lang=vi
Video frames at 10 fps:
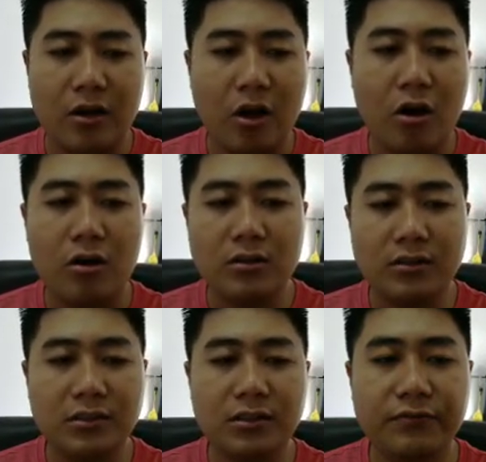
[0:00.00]
O
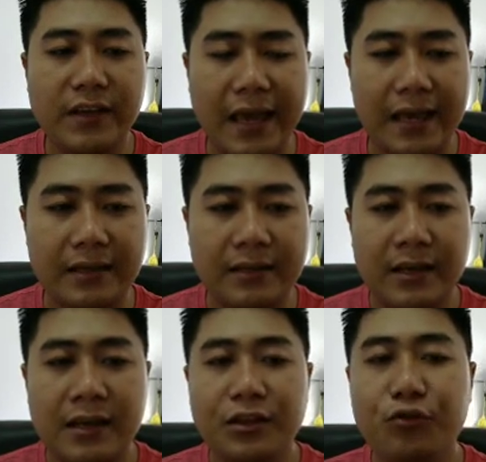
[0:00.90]
tương đương với A.
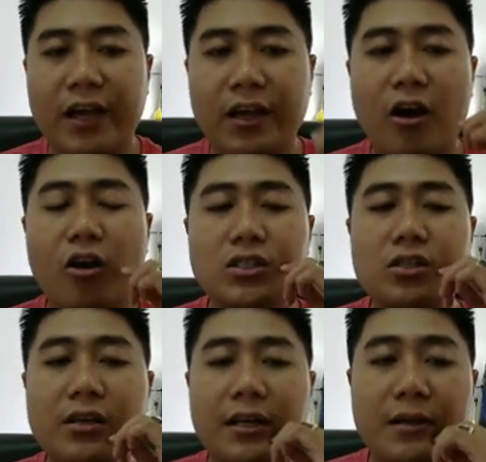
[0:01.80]
Như vậy O
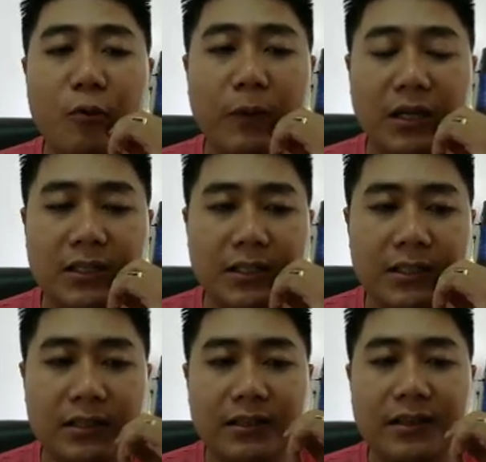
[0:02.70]
xuất hiện thêm một lần
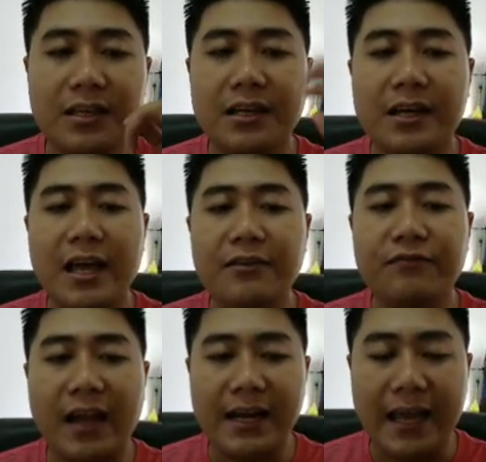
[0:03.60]
nữa thì ở đây
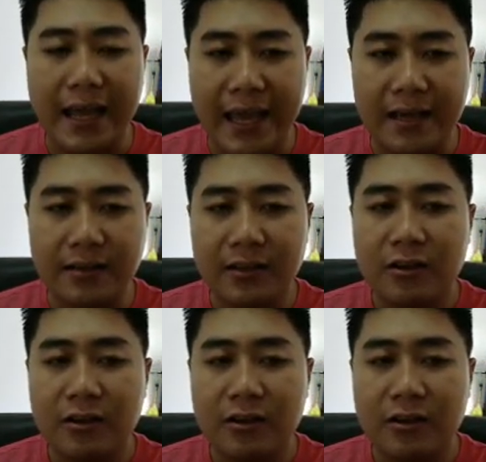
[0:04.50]
phải là A.